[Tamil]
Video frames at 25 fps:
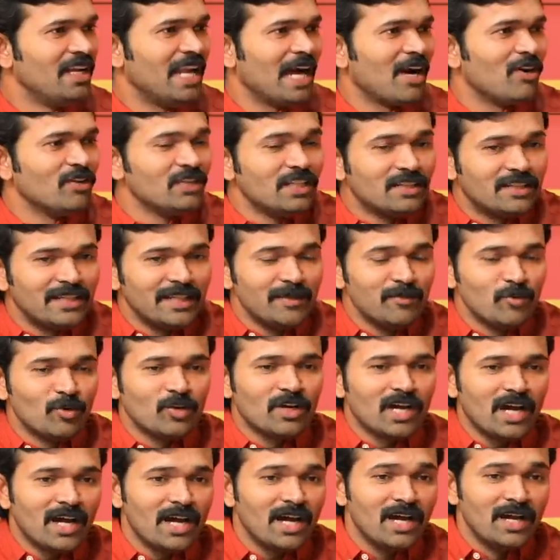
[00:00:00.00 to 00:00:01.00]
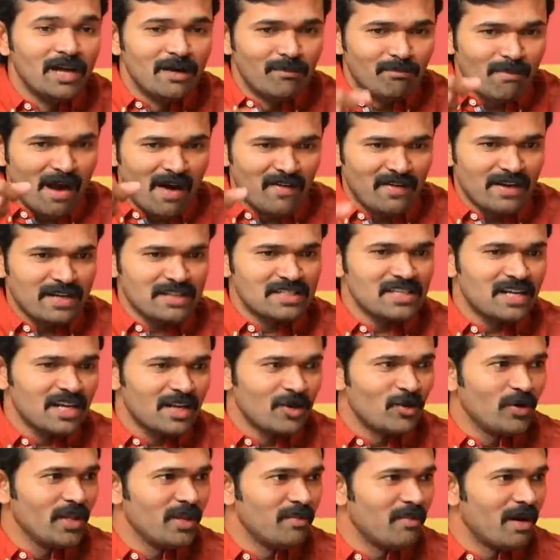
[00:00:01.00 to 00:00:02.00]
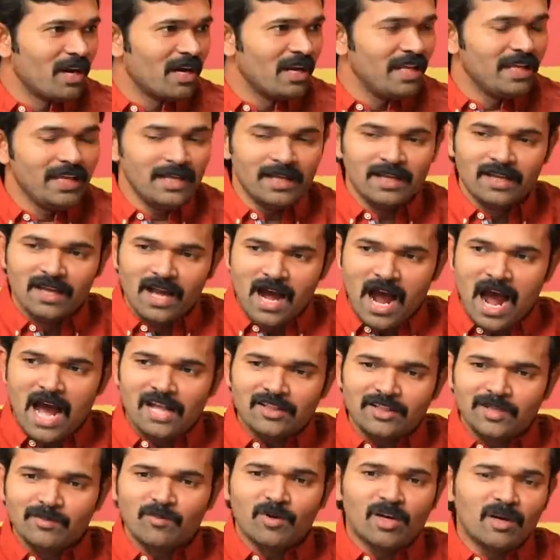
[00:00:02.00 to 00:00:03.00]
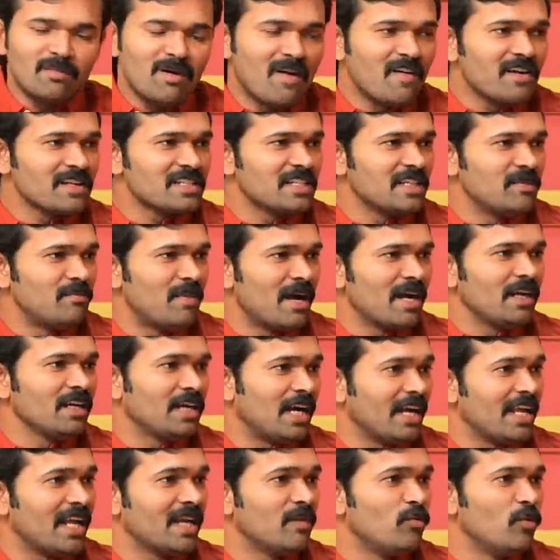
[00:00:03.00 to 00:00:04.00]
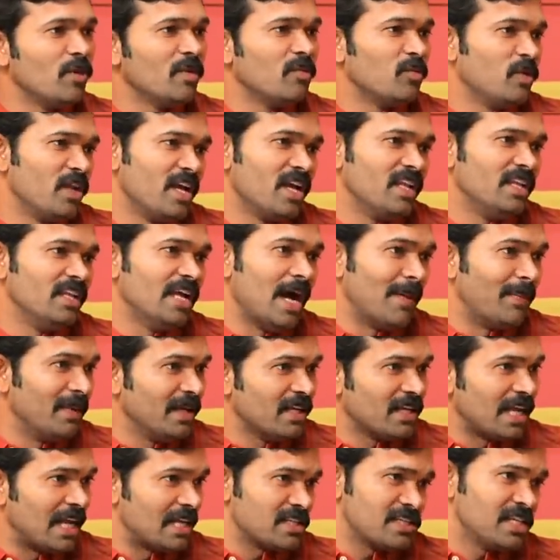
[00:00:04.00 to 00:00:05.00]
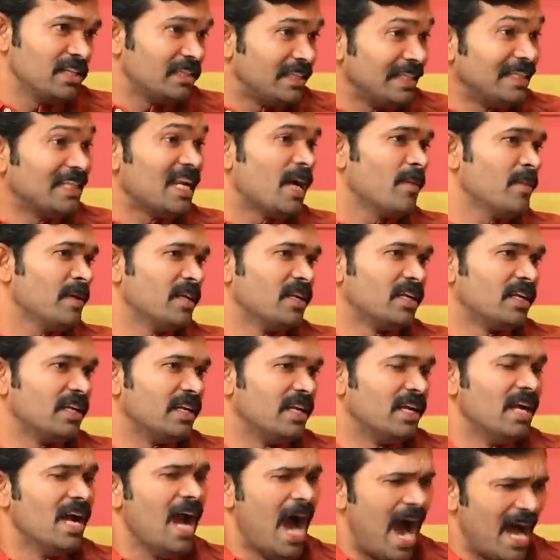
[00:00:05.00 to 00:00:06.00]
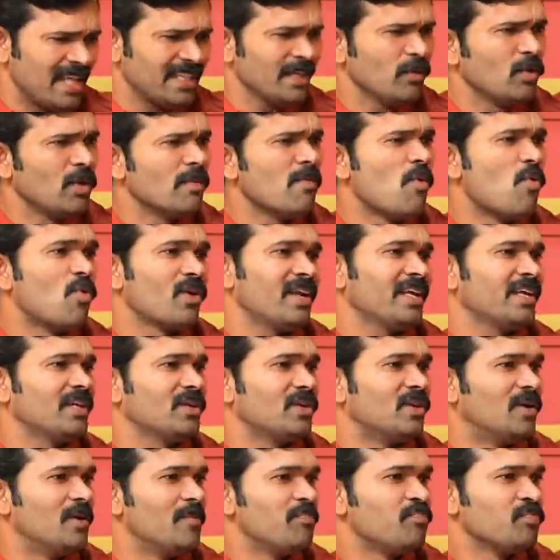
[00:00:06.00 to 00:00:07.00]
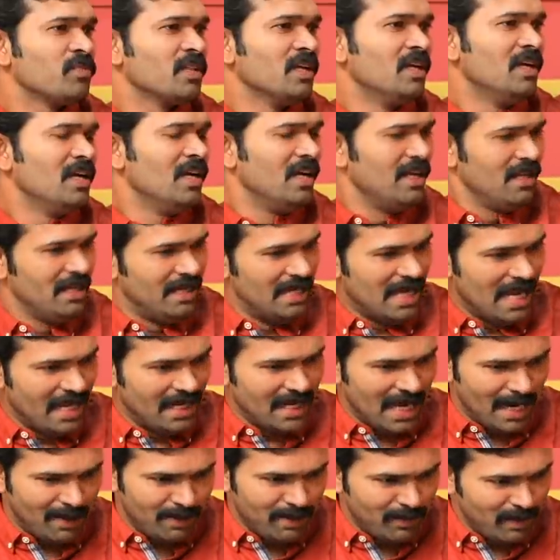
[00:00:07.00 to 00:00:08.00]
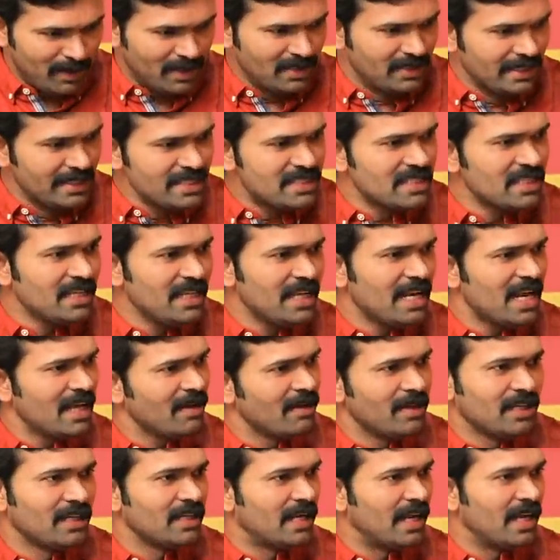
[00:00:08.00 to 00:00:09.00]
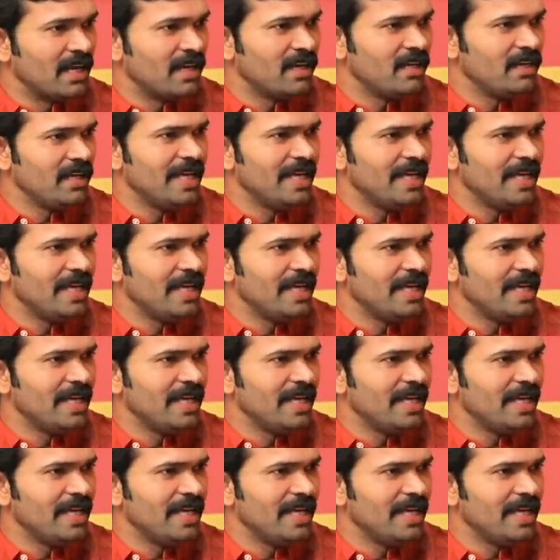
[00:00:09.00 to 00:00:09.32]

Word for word: நாங்கள் வந்து திமுக மாவட்ட செயலாளருடைய மகளை அதிமுக மாவட்ட செயலர் மகன் கல்யாணம் முடிய முடியாது அப்படிங்கிற அரசியல் தீண்டாமை இருக்குது அதை நம்ம உடைக்கிறோம் நான் இப்போ திருச்சியிலேயே நான் இருக்கிறேன்